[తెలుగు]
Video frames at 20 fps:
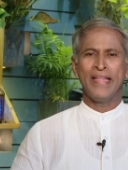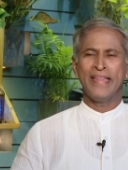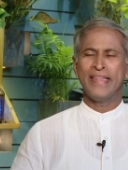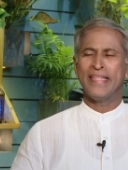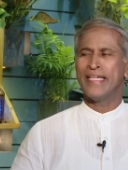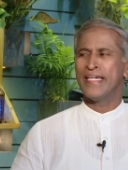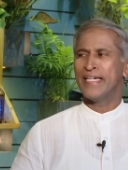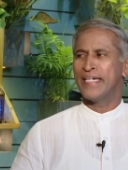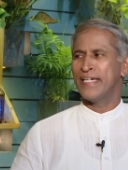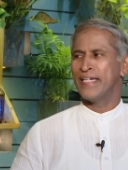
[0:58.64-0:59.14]

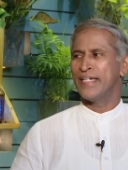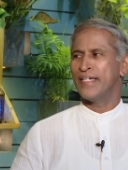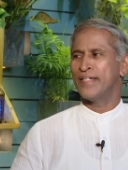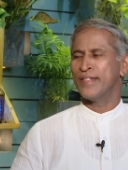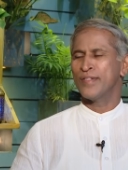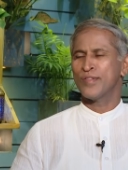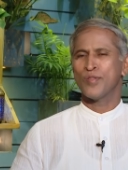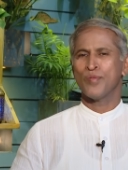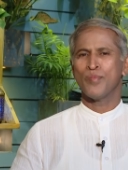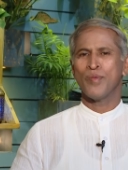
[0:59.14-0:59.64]
కల్తీకి
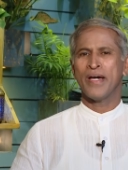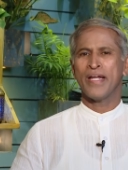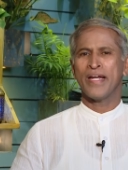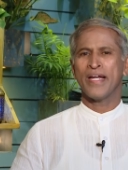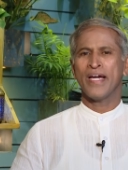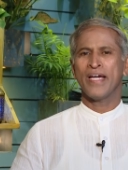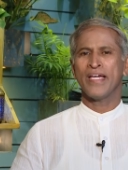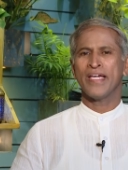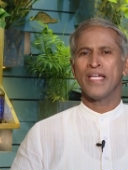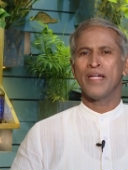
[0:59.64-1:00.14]

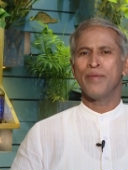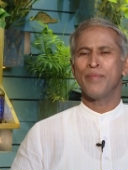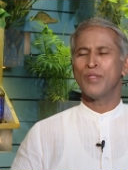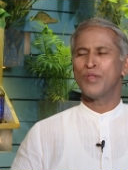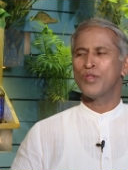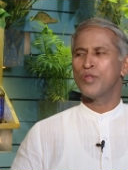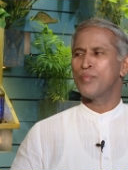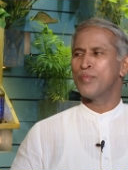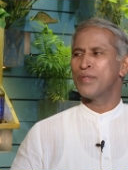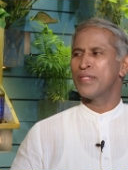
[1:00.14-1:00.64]
సుమారుగా ఎనిమిది
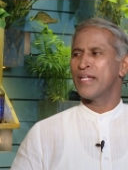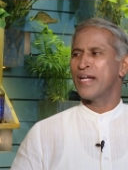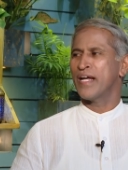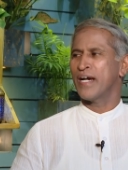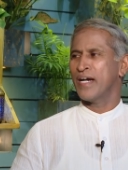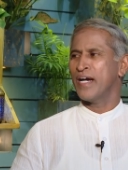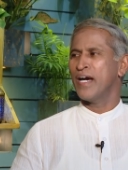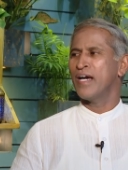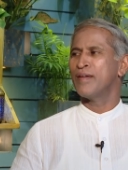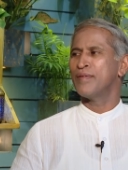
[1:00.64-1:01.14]
తొమ్మిది
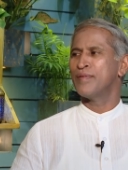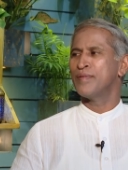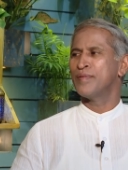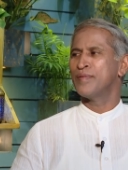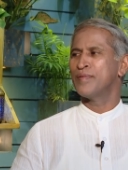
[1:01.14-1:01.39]
రకాలు